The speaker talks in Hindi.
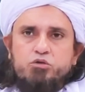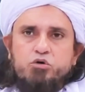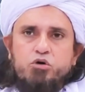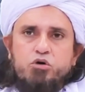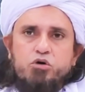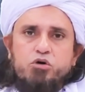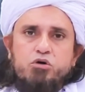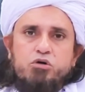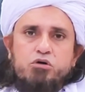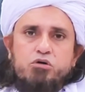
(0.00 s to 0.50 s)

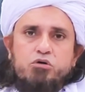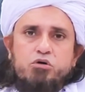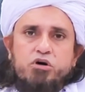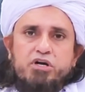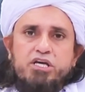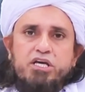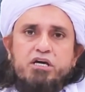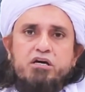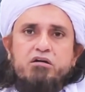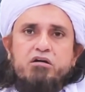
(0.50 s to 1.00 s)
तो
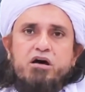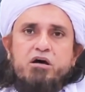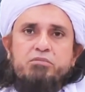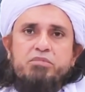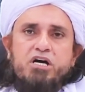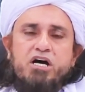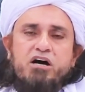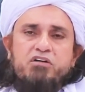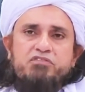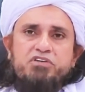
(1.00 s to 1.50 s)
और इकरा
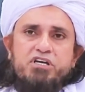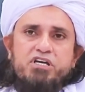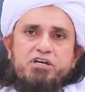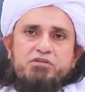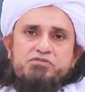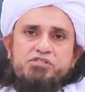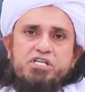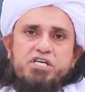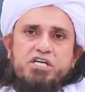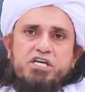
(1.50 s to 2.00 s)
बिहाफ़ी
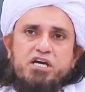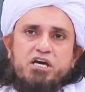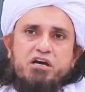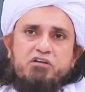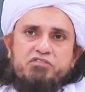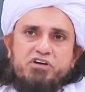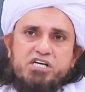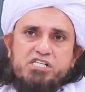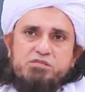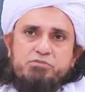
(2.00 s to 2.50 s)
नफसिक के
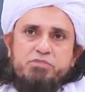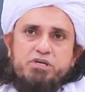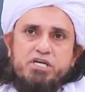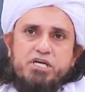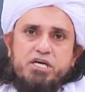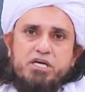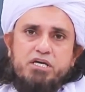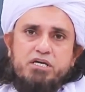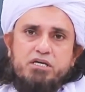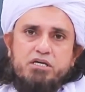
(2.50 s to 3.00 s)
अल्फाज भी
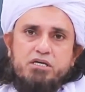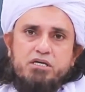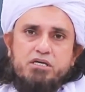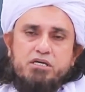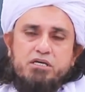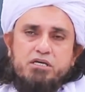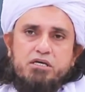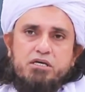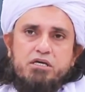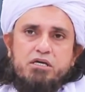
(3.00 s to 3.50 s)

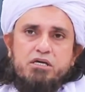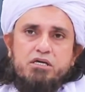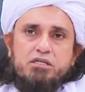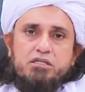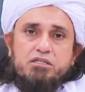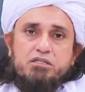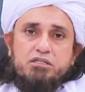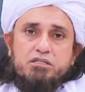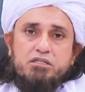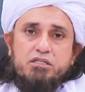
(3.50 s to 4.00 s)

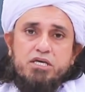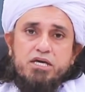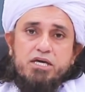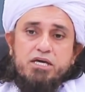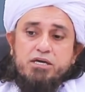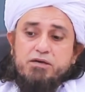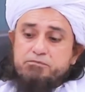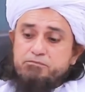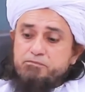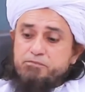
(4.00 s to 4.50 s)
हैं
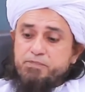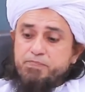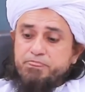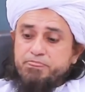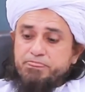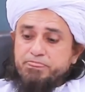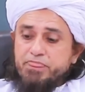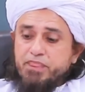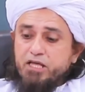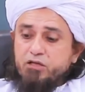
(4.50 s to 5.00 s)
कि
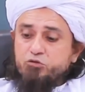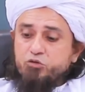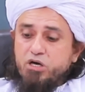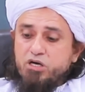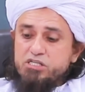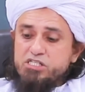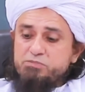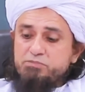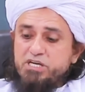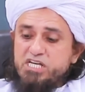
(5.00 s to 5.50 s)

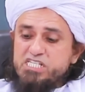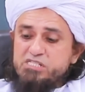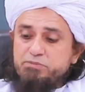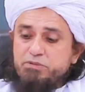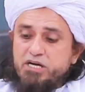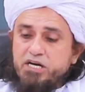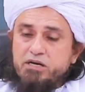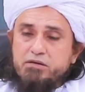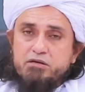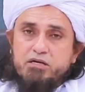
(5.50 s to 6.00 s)
तो इस बेस
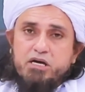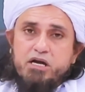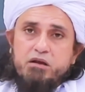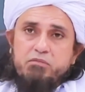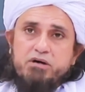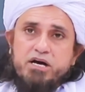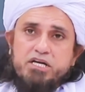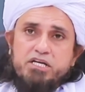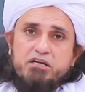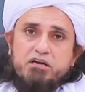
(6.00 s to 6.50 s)
पर
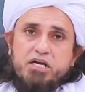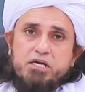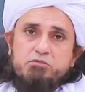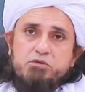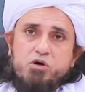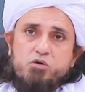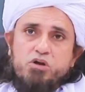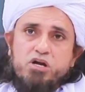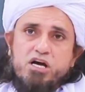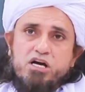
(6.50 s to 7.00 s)
अल्बानी रही
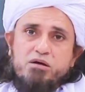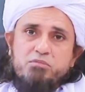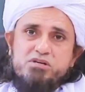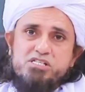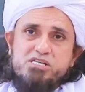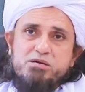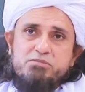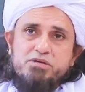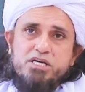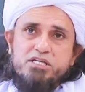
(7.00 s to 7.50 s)
का
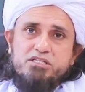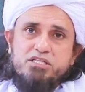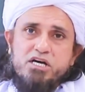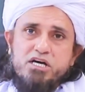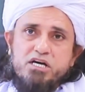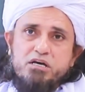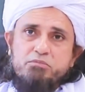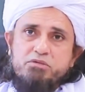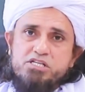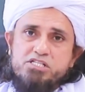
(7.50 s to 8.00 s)
मज़हब ये
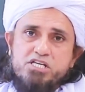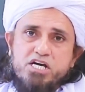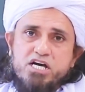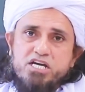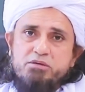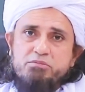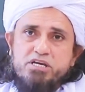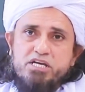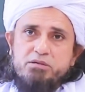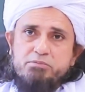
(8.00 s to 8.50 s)
था कि भाई
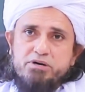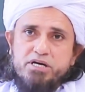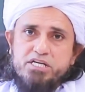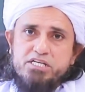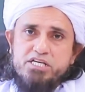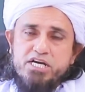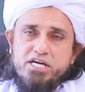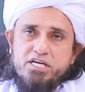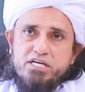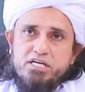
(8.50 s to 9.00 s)
जहरी में नहीं
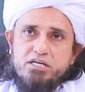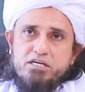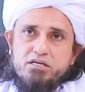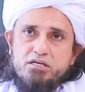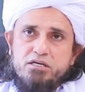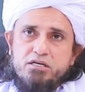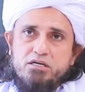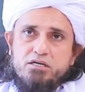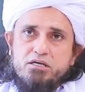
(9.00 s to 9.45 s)
पढ़ी जाएगी